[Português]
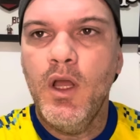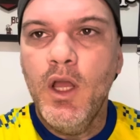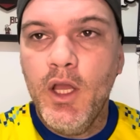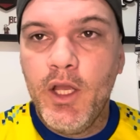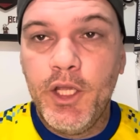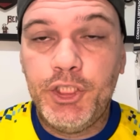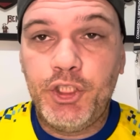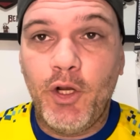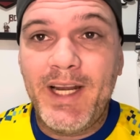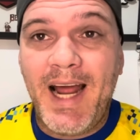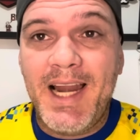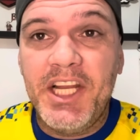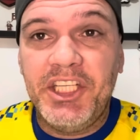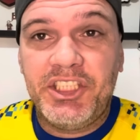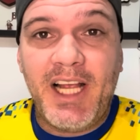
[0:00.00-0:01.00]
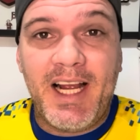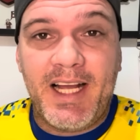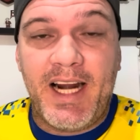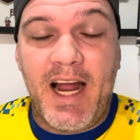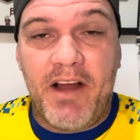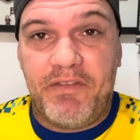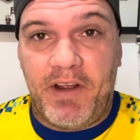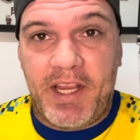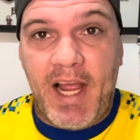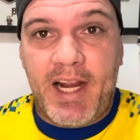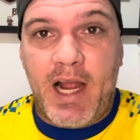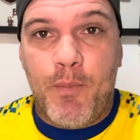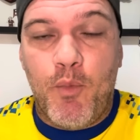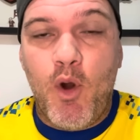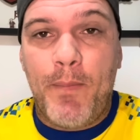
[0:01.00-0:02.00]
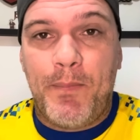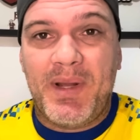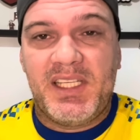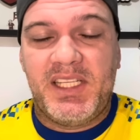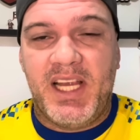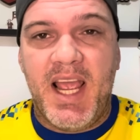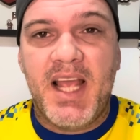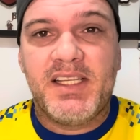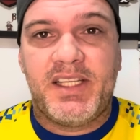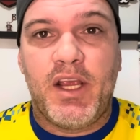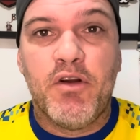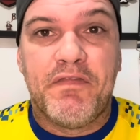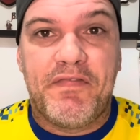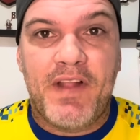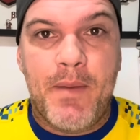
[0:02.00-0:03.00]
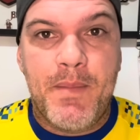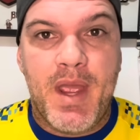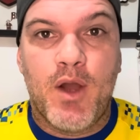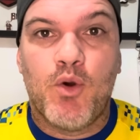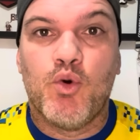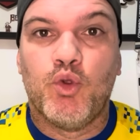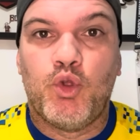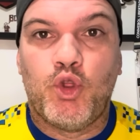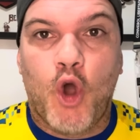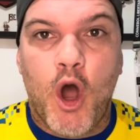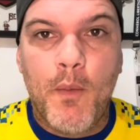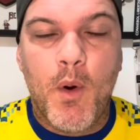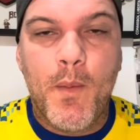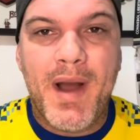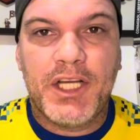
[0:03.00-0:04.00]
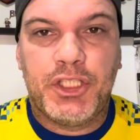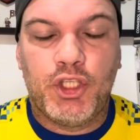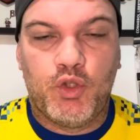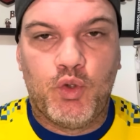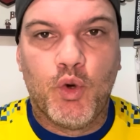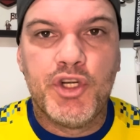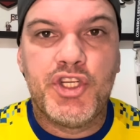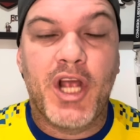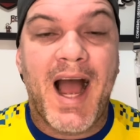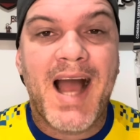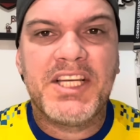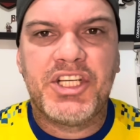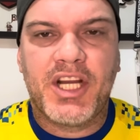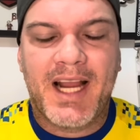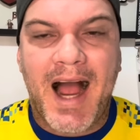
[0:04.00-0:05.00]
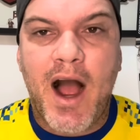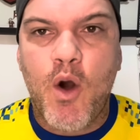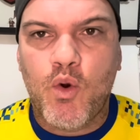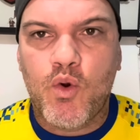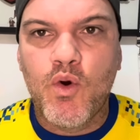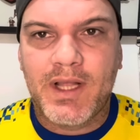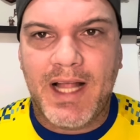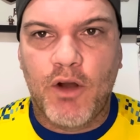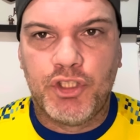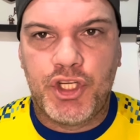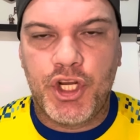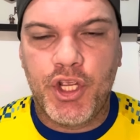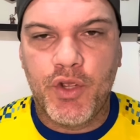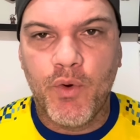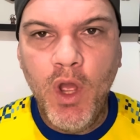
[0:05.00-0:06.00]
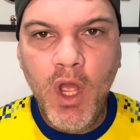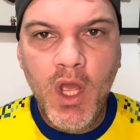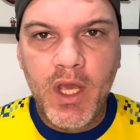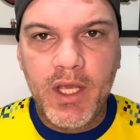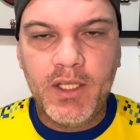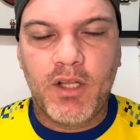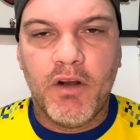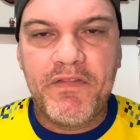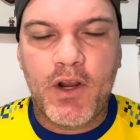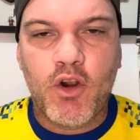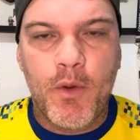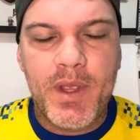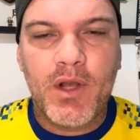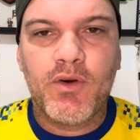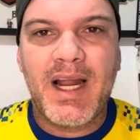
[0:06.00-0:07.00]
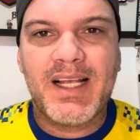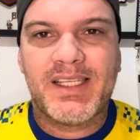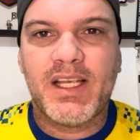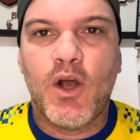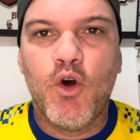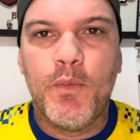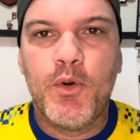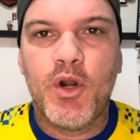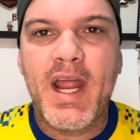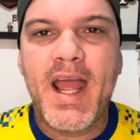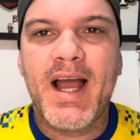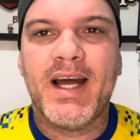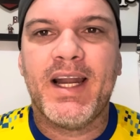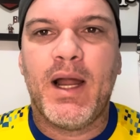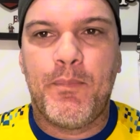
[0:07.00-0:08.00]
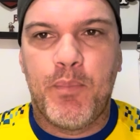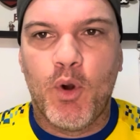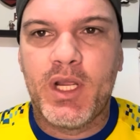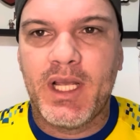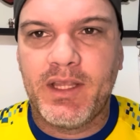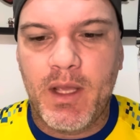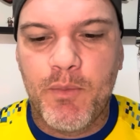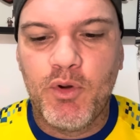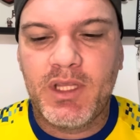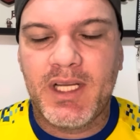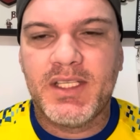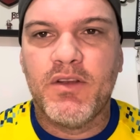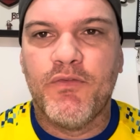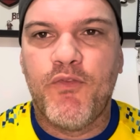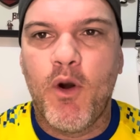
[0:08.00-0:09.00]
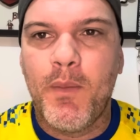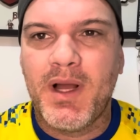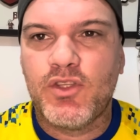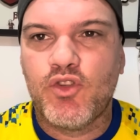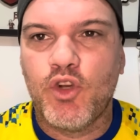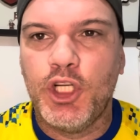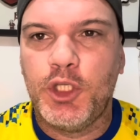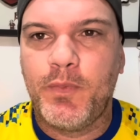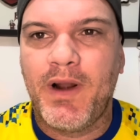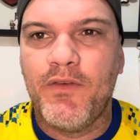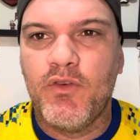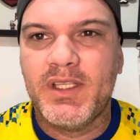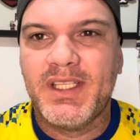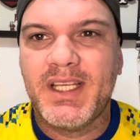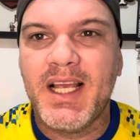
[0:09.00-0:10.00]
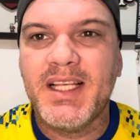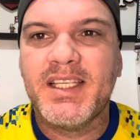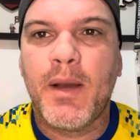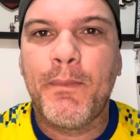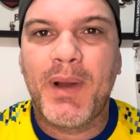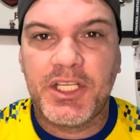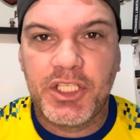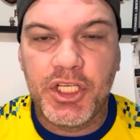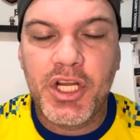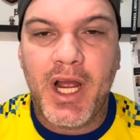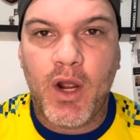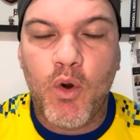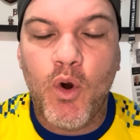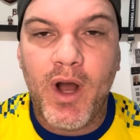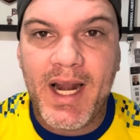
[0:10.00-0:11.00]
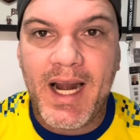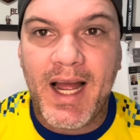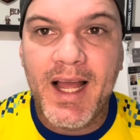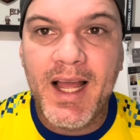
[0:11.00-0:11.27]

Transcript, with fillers: E jornalista crava que acabou a paciência e o Flamengo toma uma atitude radical com Claudinho. Então vem comigo na Ação rubro-negra, porque tem muitas informações para vocês a partir de agora.